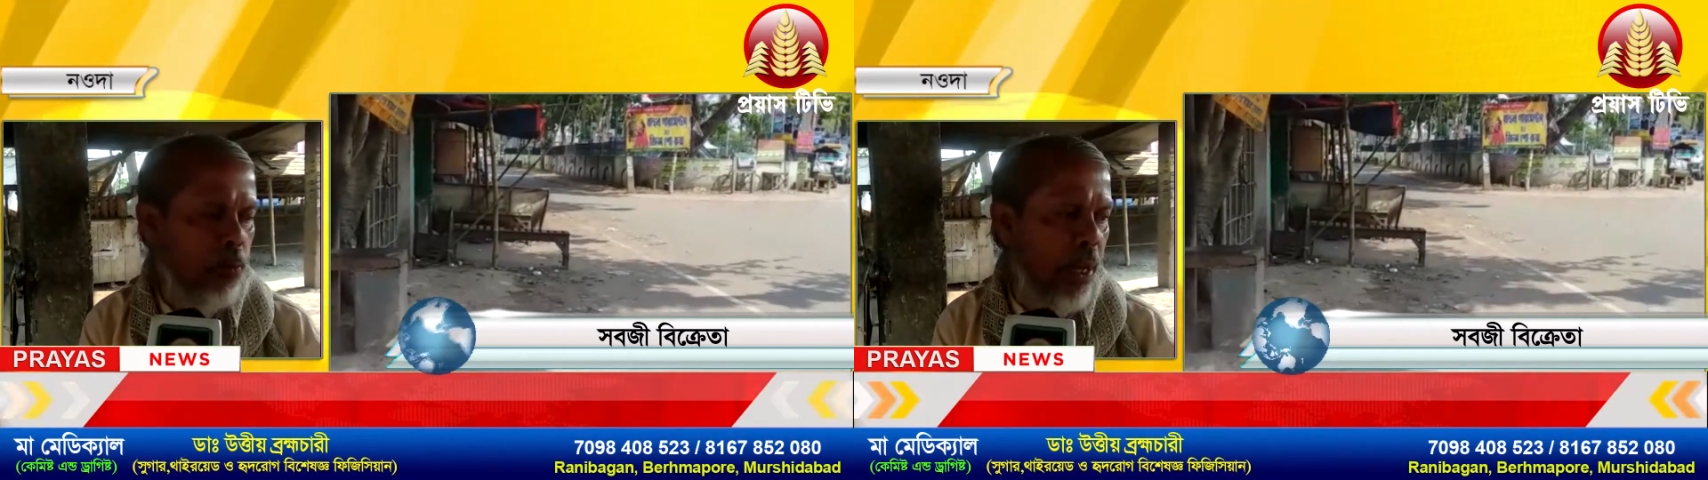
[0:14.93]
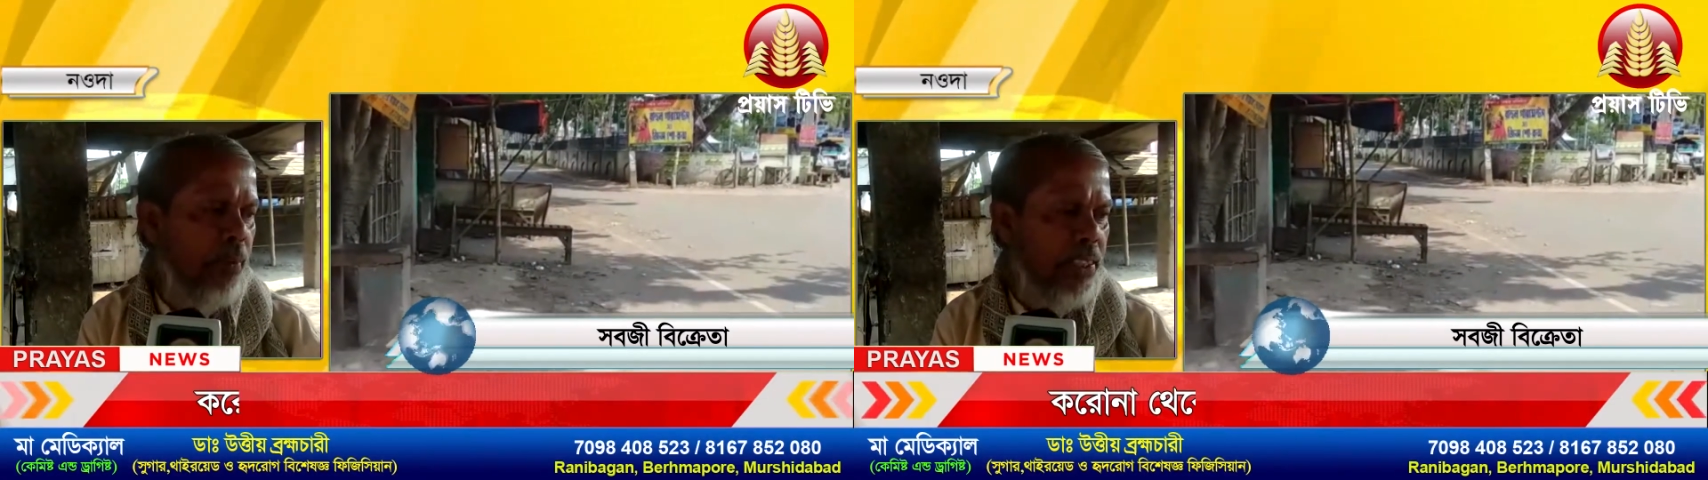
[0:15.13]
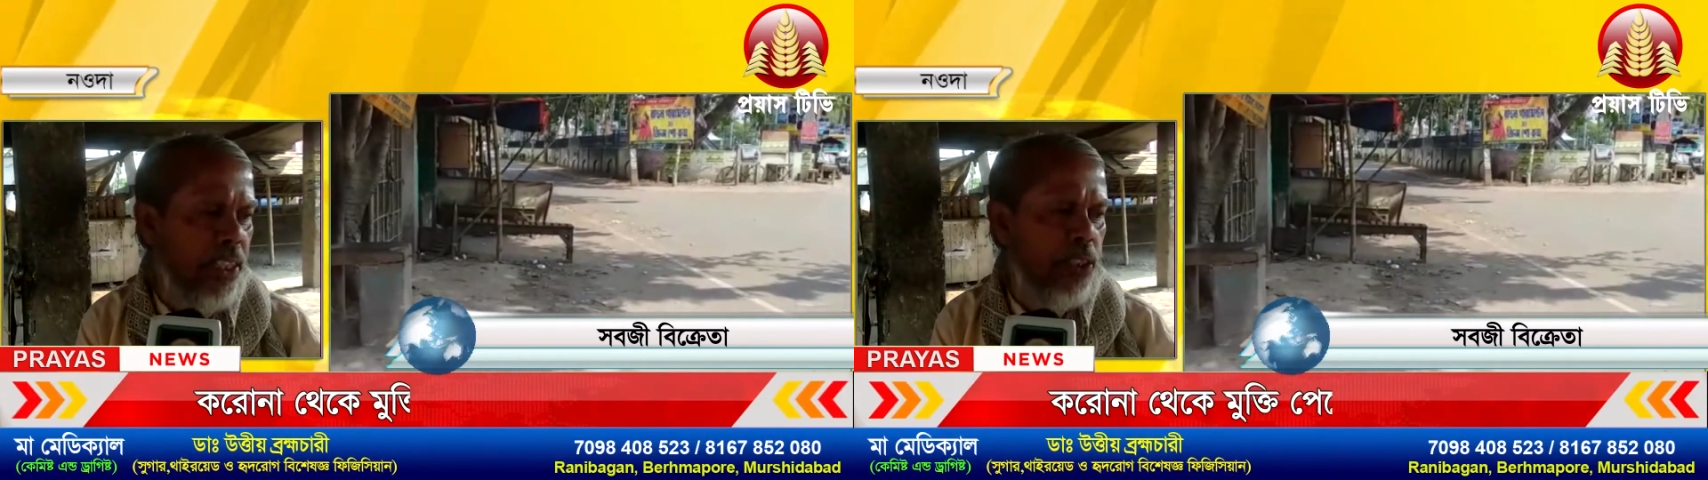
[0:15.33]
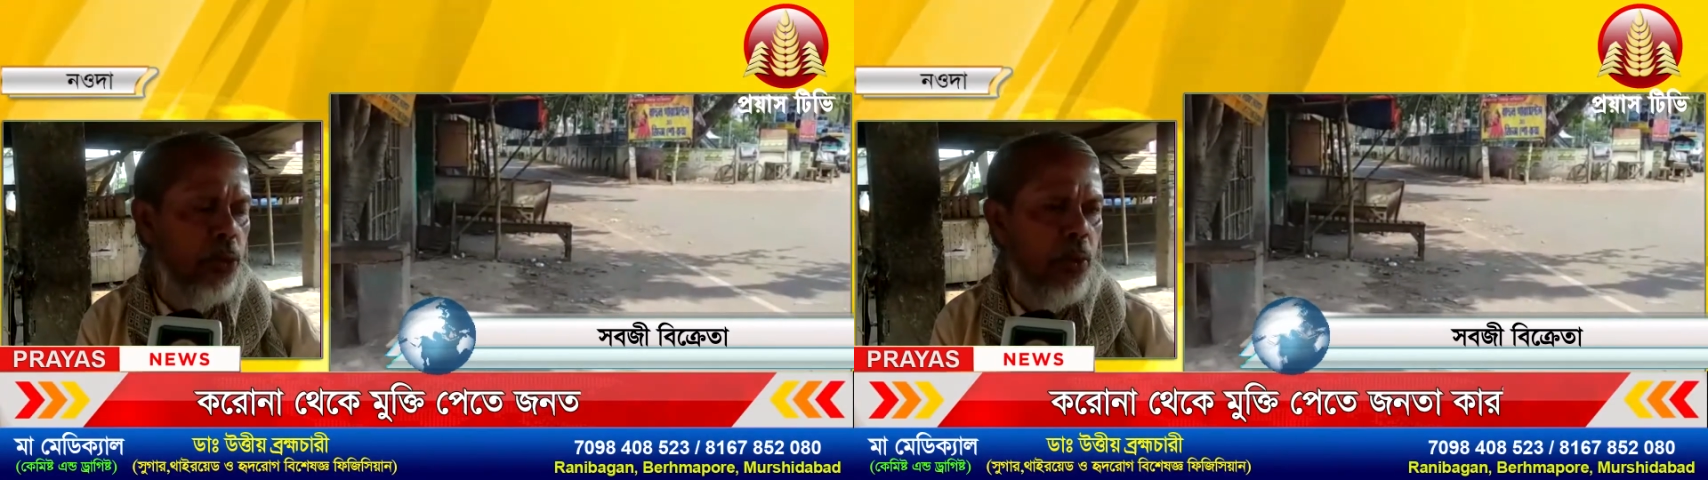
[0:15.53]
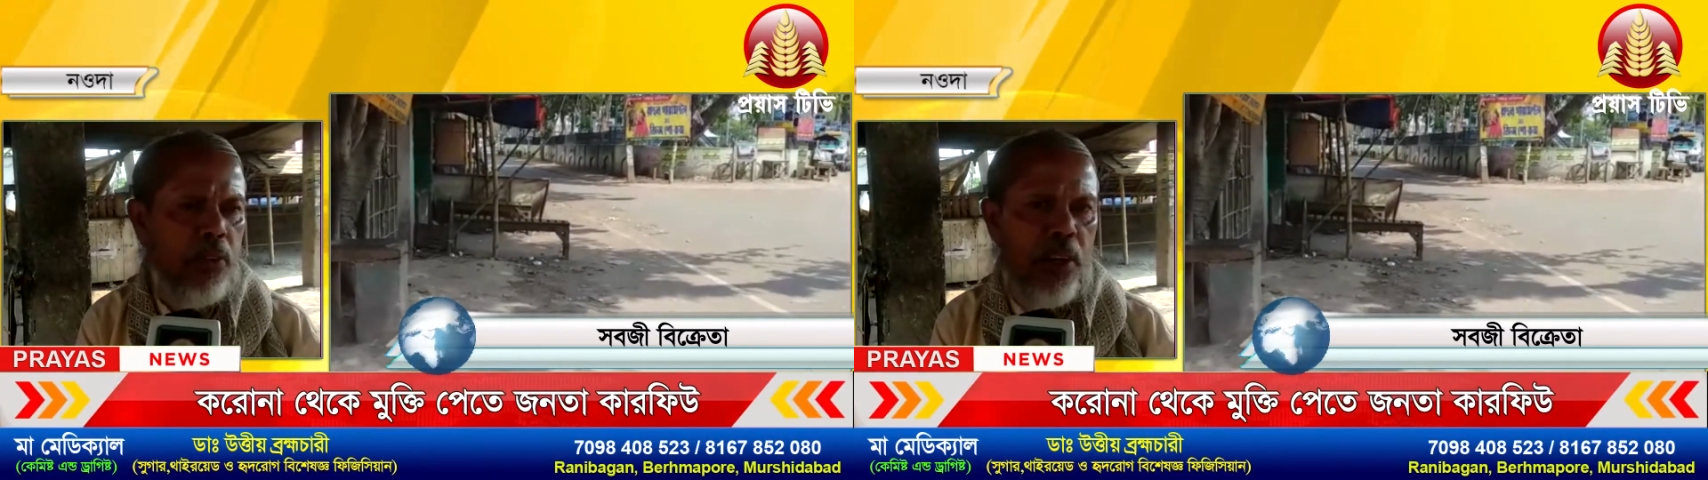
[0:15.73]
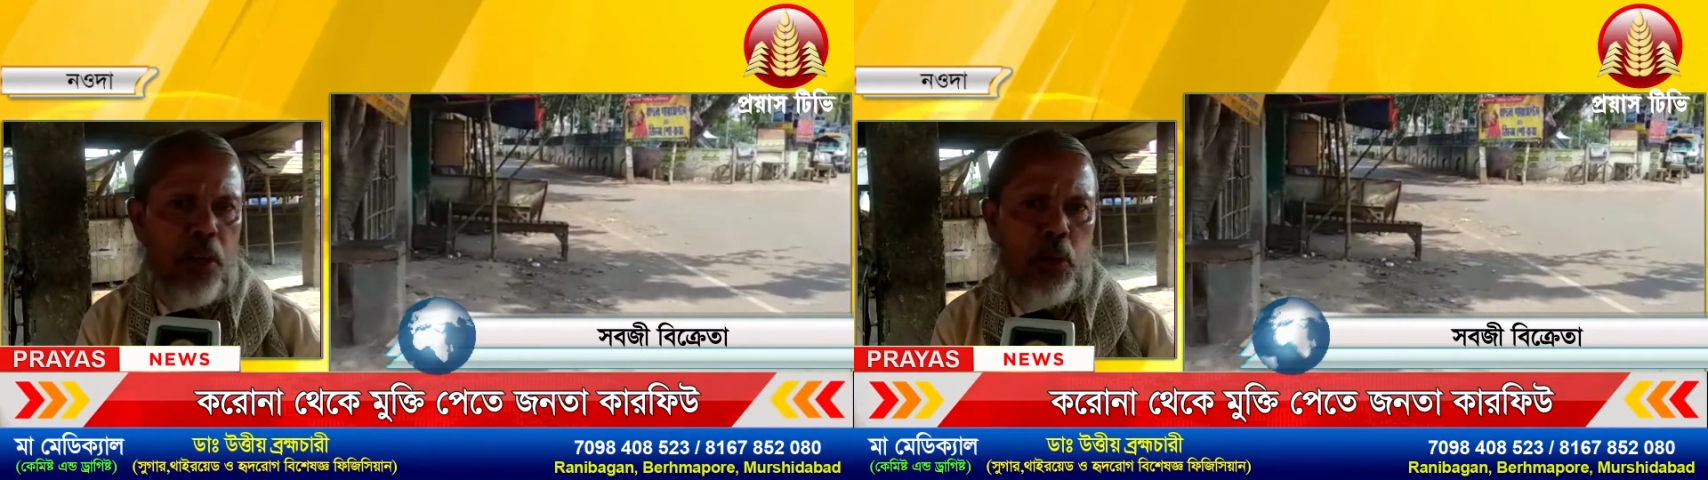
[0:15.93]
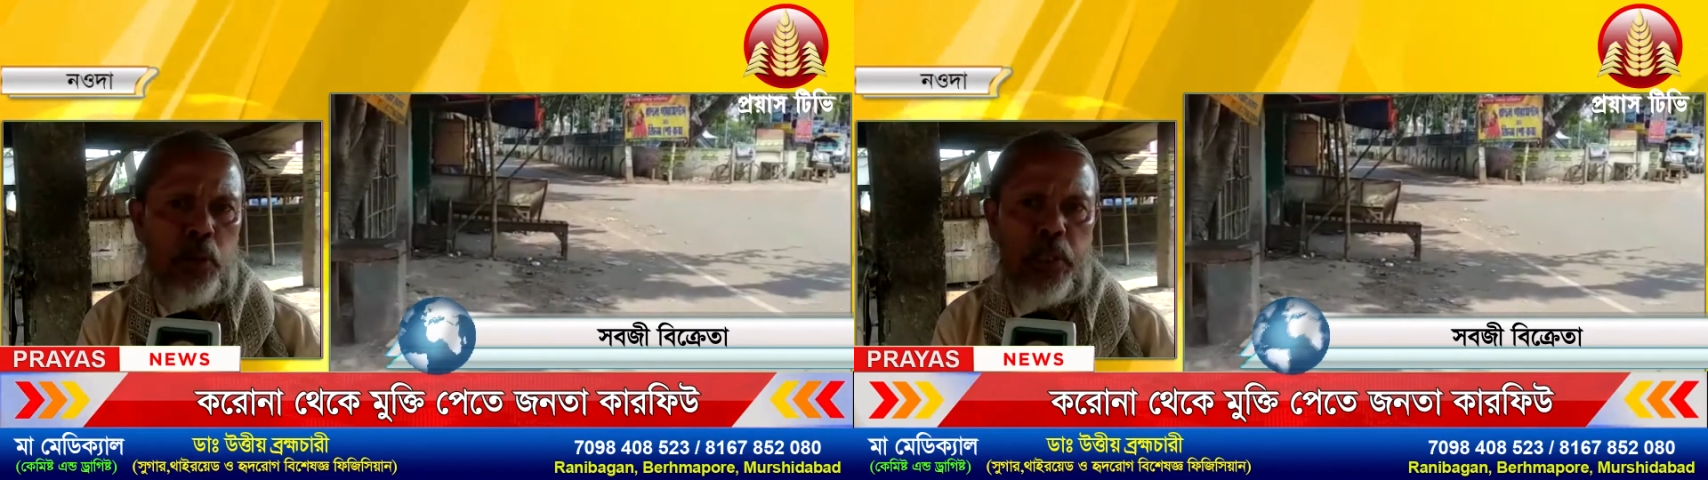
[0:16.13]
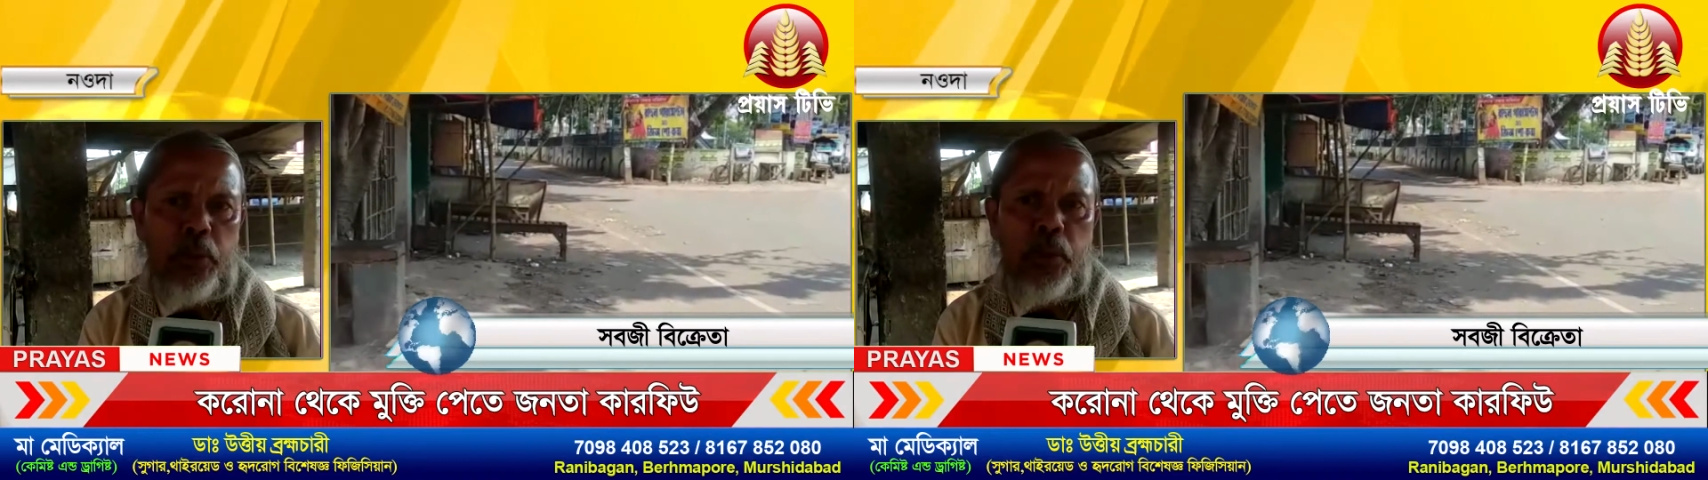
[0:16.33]
এমার্জেন্সি দোকানগুলো
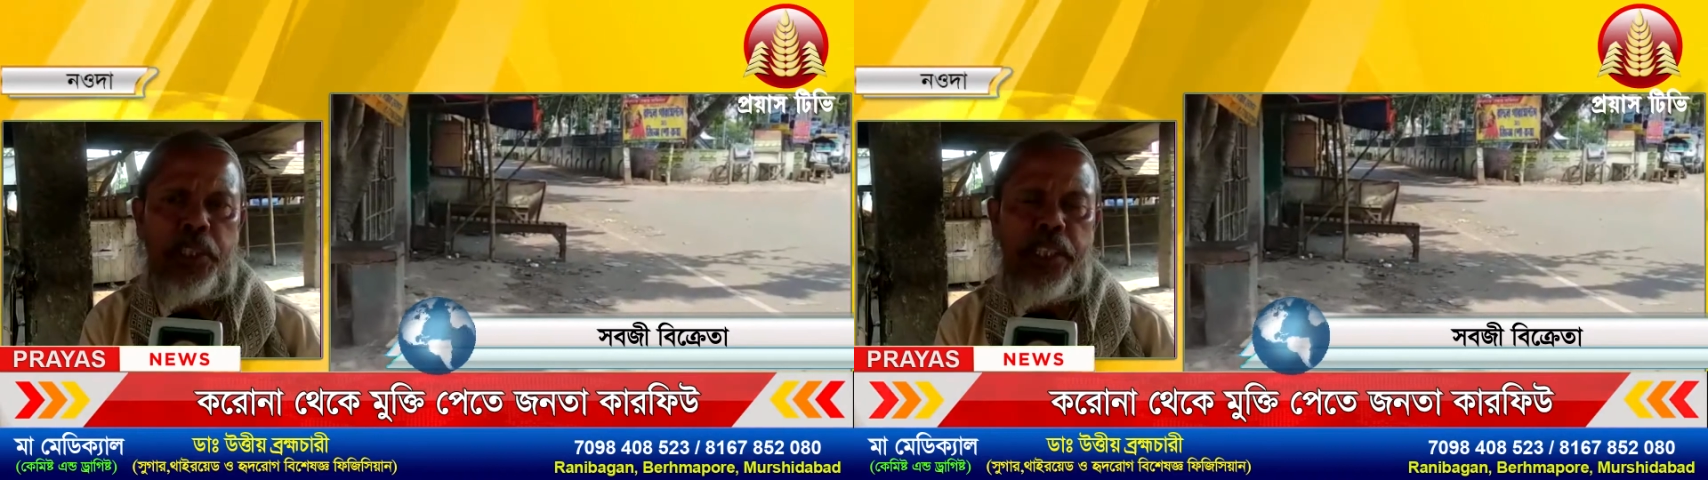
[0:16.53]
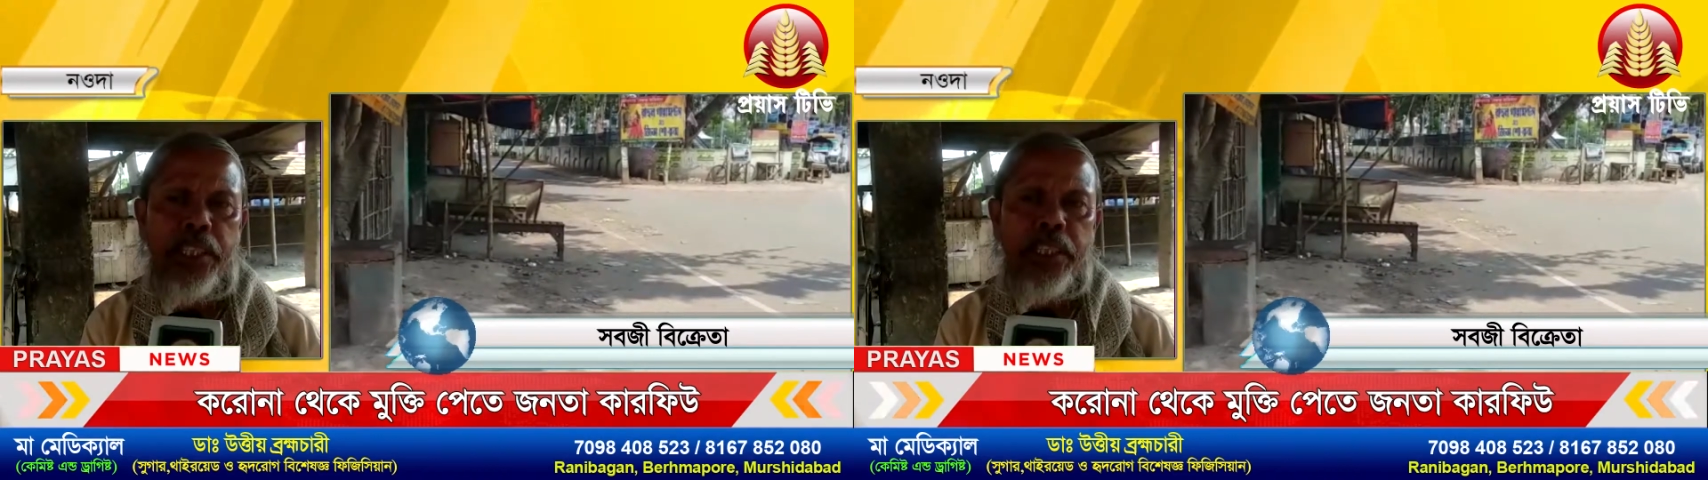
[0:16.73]
খুলতে বলছে